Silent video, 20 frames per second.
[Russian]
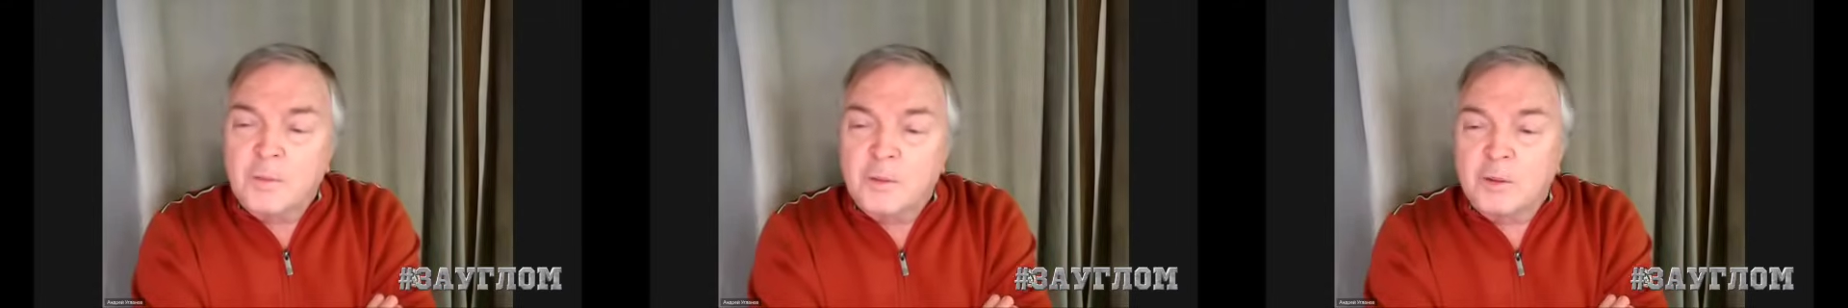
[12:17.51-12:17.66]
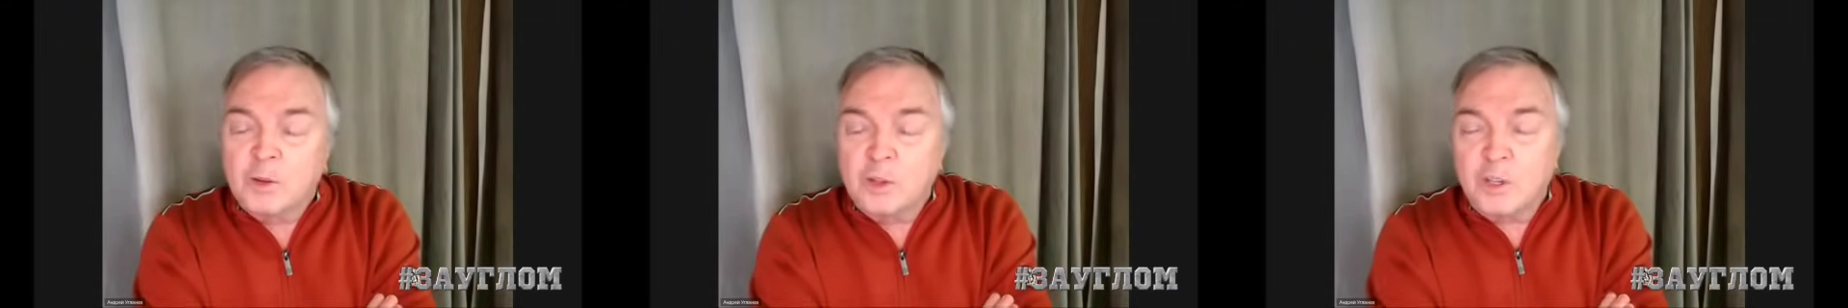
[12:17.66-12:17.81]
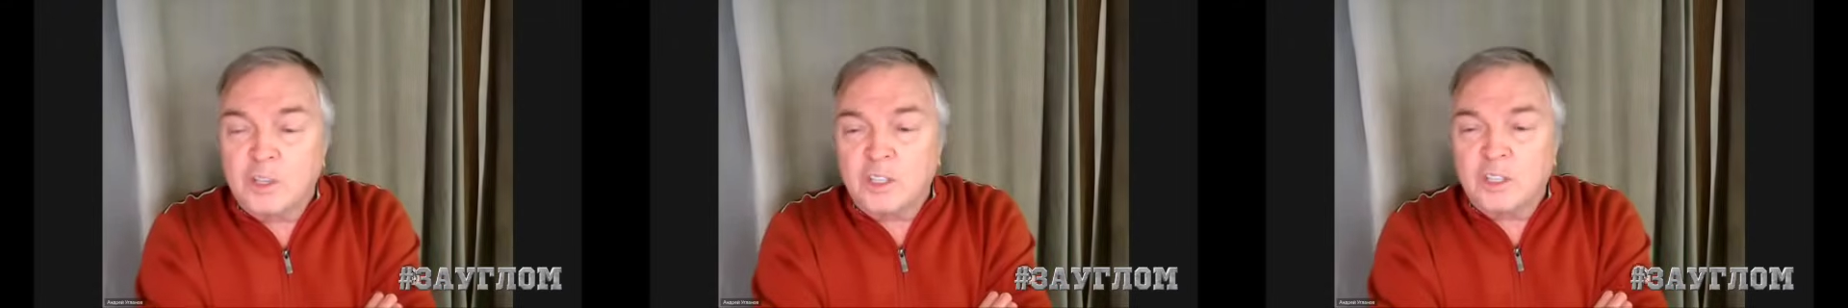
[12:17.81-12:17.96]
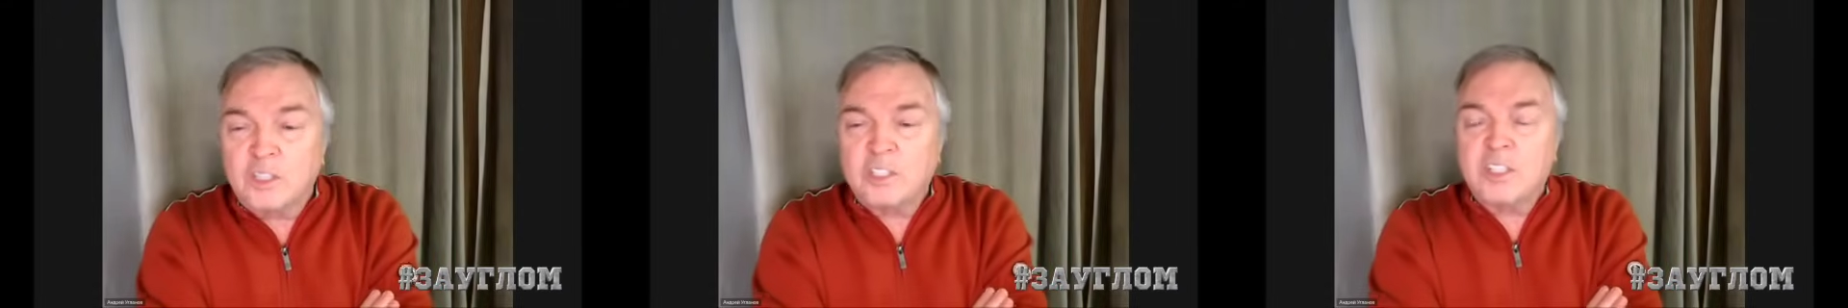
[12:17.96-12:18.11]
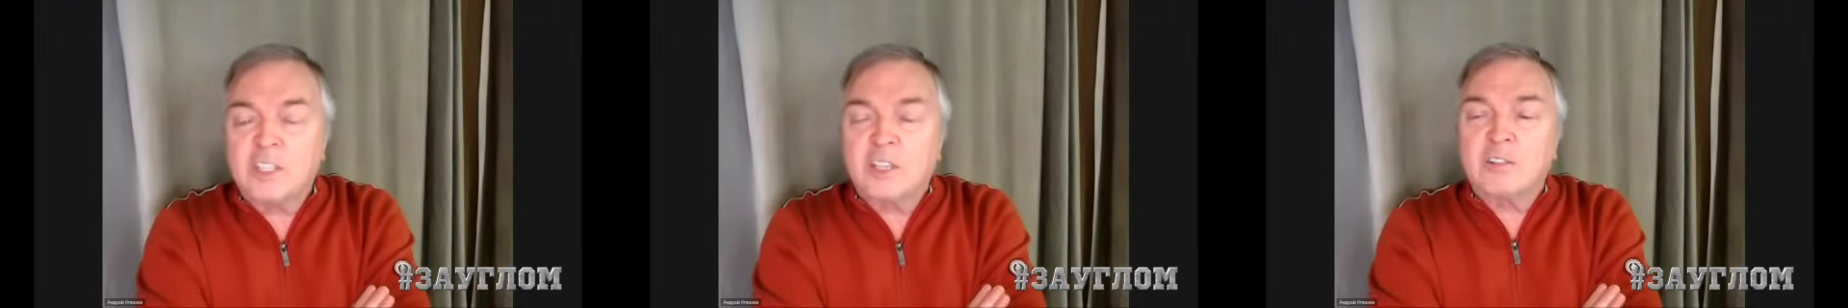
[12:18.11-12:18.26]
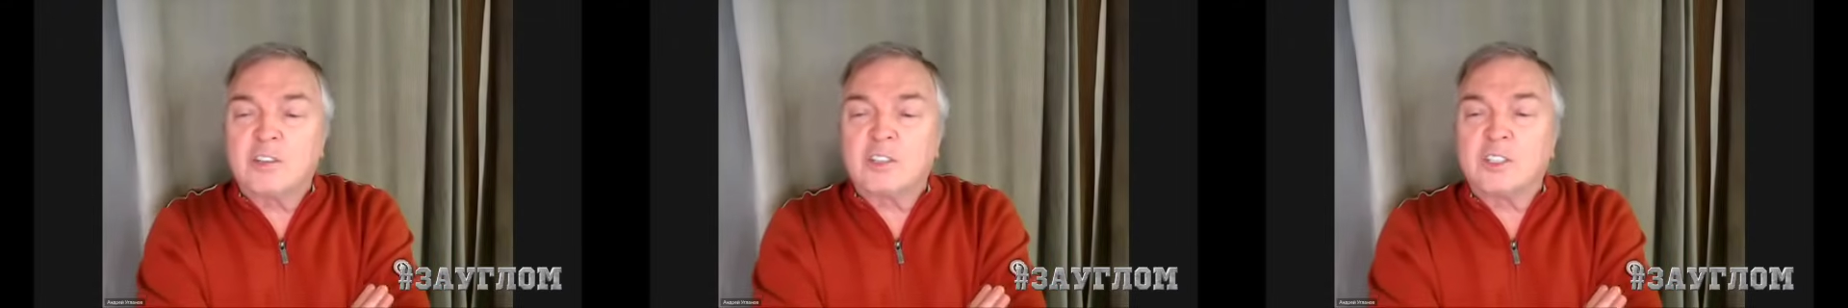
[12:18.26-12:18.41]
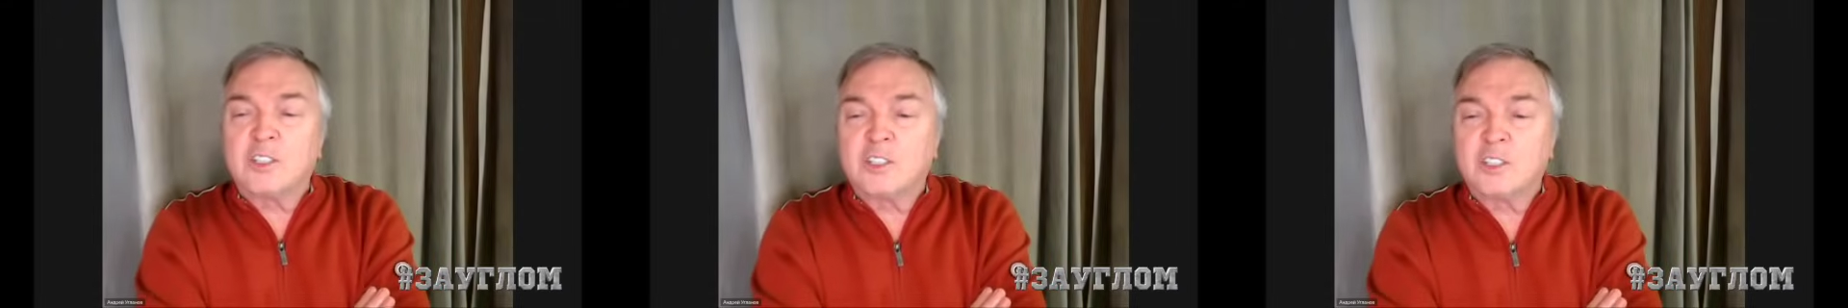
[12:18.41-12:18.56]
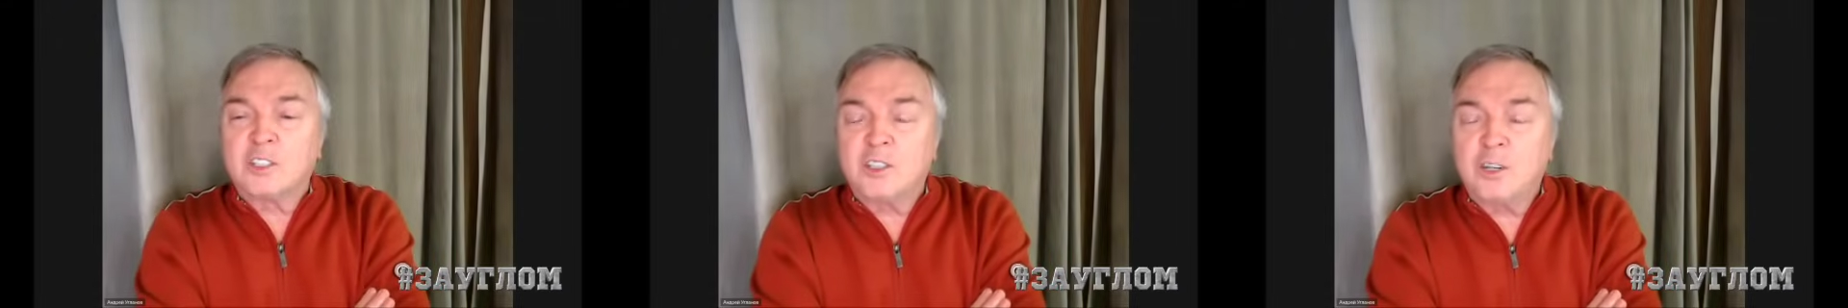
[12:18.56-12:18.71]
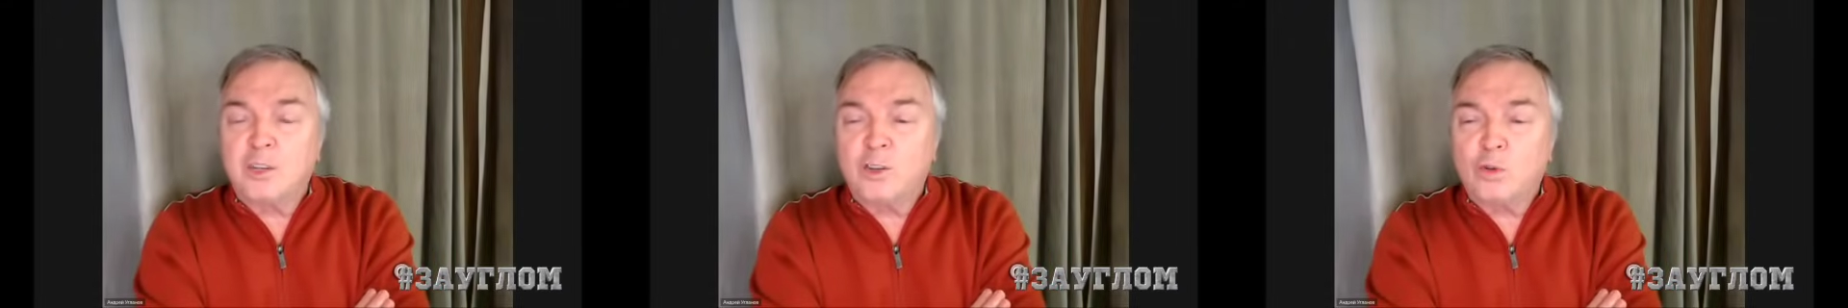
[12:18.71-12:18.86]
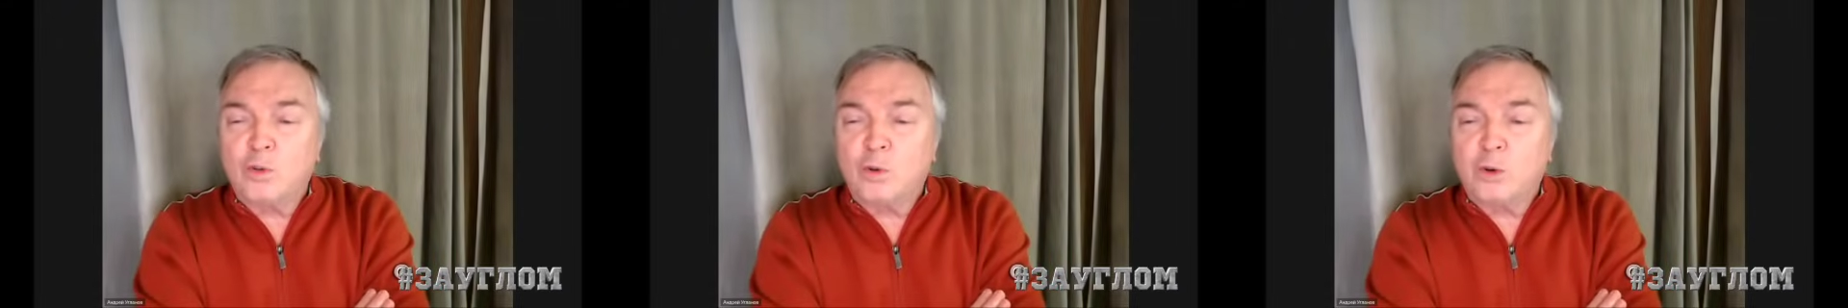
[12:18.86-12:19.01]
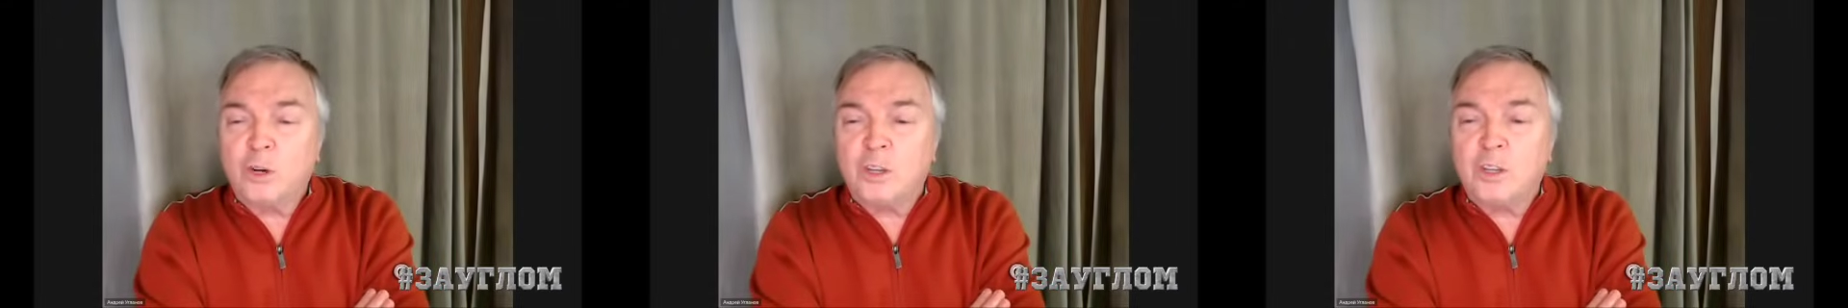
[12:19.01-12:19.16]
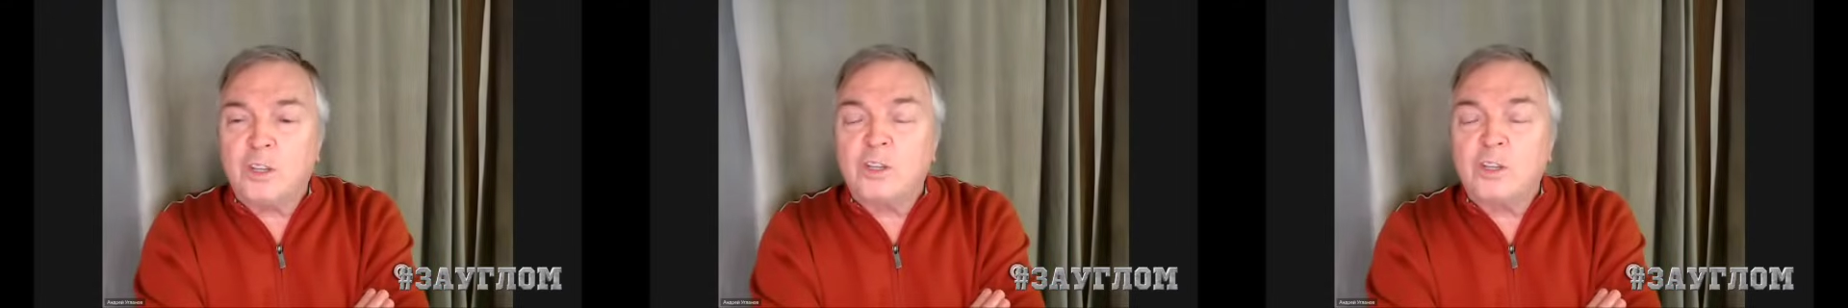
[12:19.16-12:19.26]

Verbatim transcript: вот этих северных территорий